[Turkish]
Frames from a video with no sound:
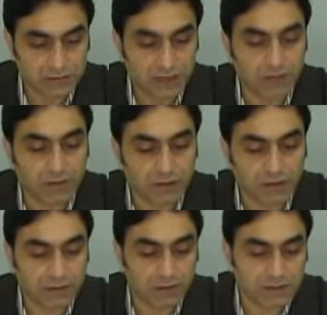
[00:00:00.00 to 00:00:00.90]
Cenab-ı
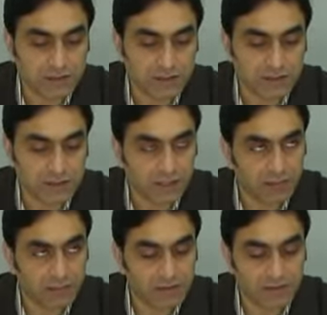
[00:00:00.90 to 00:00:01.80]
Hakk'ı gözden
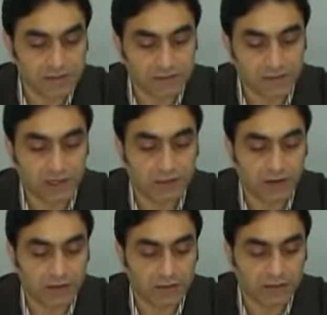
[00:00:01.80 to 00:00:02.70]
çıkarması, Cenab-ı
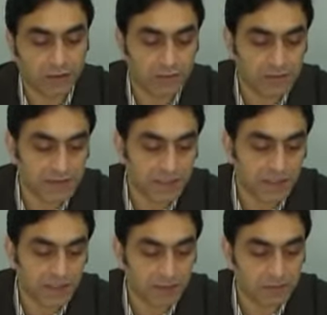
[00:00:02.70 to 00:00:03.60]
Hakk'ı
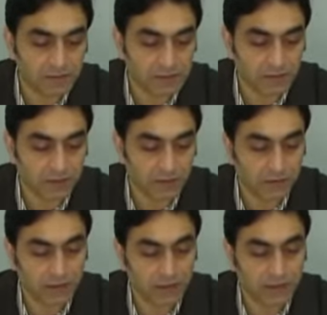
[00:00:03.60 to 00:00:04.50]
görmezden gelmesi
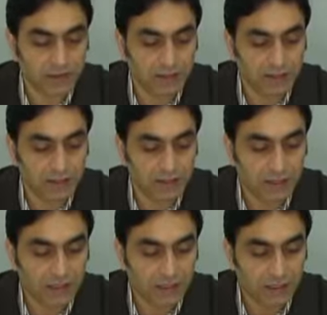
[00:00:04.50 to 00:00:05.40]
olarak
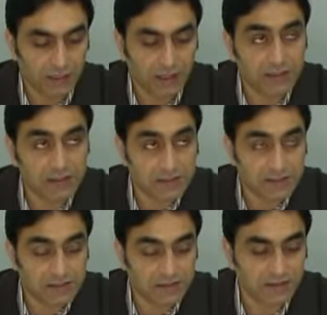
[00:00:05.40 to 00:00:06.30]

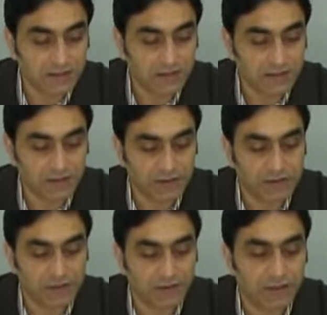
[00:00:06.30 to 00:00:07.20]
akılsızlığı ve
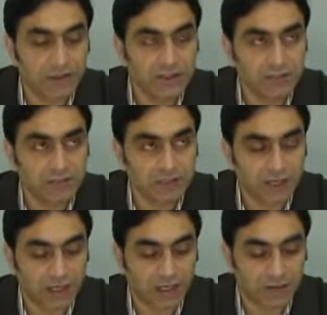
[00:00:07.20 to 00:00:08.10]
sefihliğinin bir
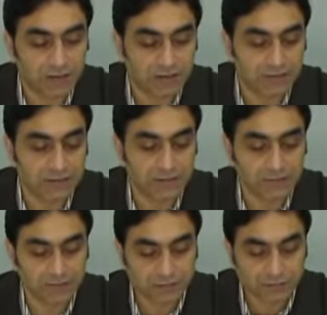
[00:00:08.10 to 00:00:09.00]
alametidir.